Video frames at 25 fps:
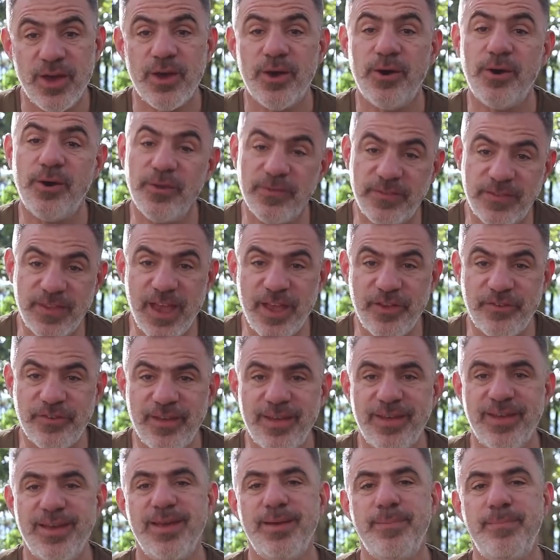Ou seja,
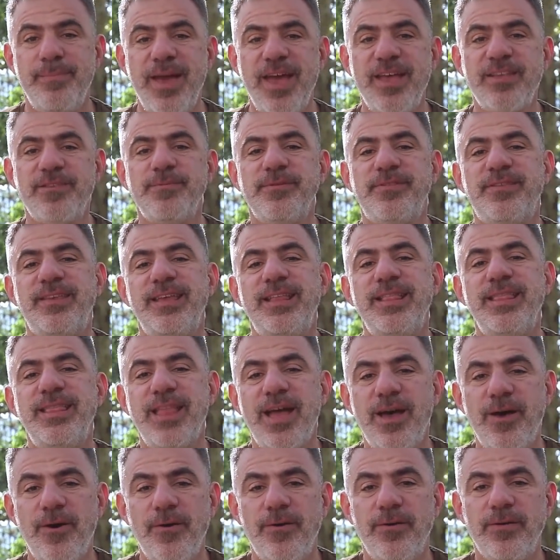mesmo se
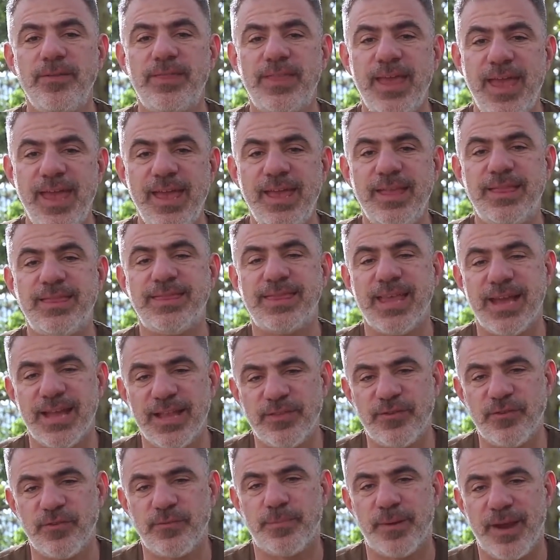não tem
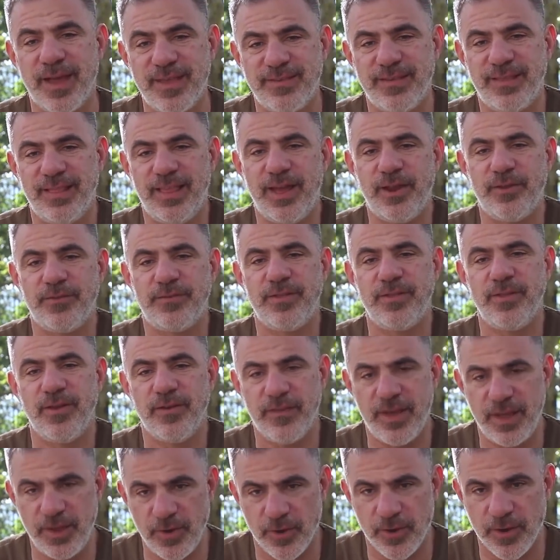tantos brasileiros em
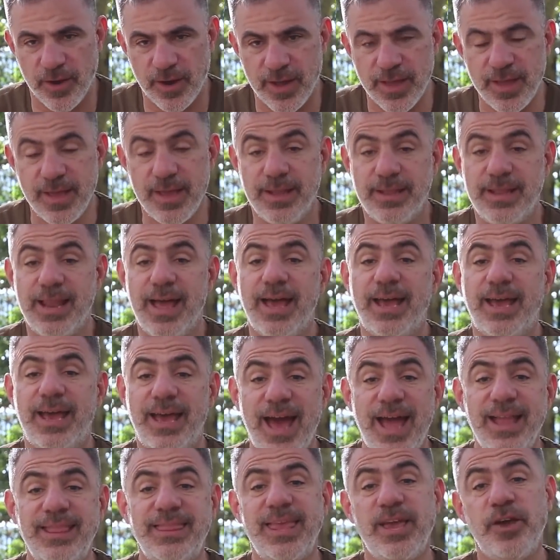Nova York, na
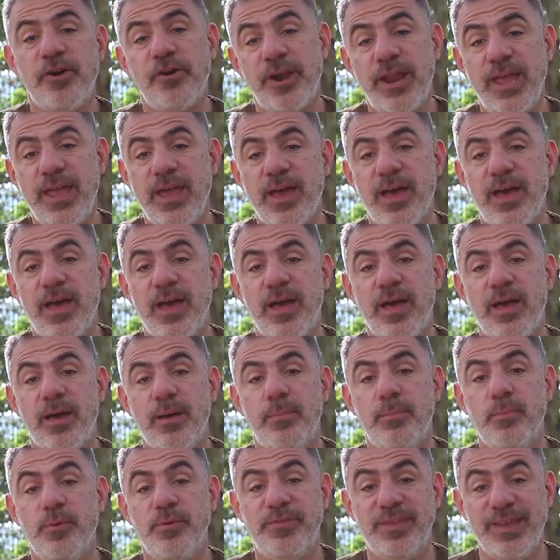categoria
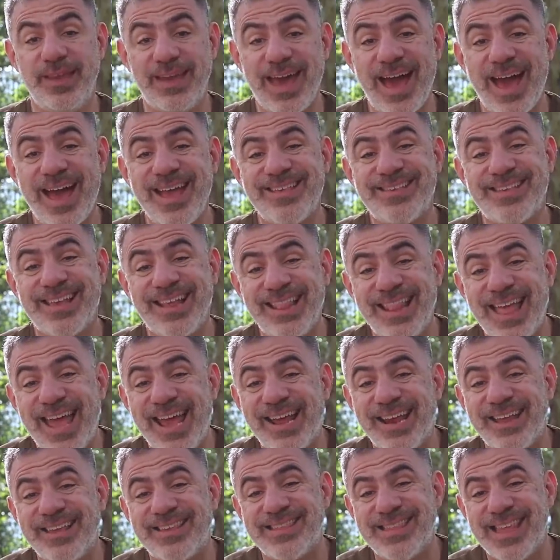Musicais
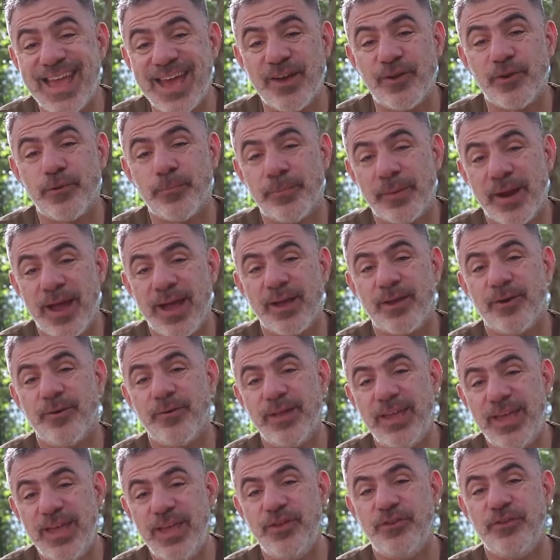Alegres Negro Branco
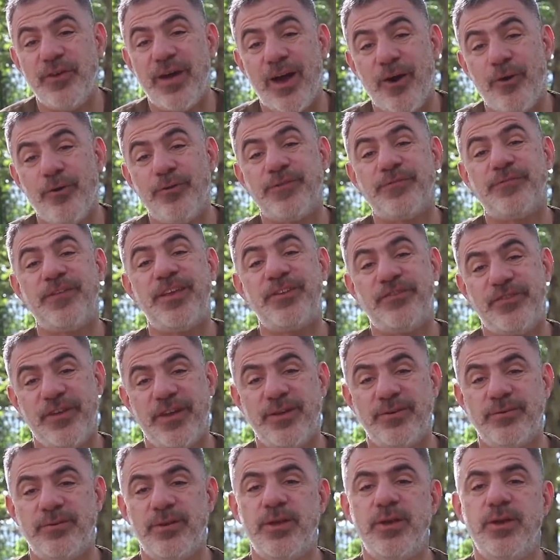Índio Arroz
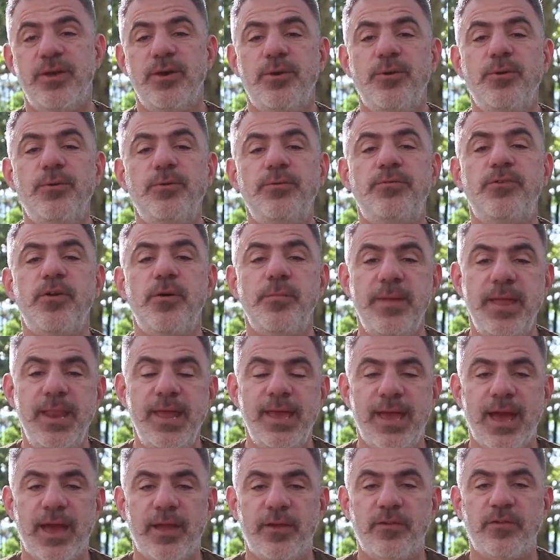Feijão, os
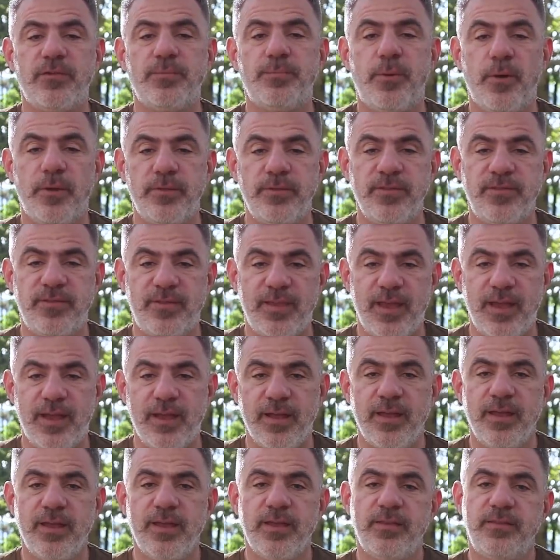dominicanos podem ser
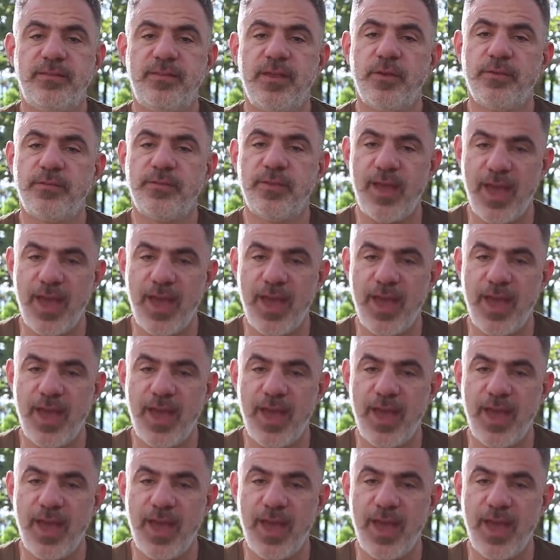seus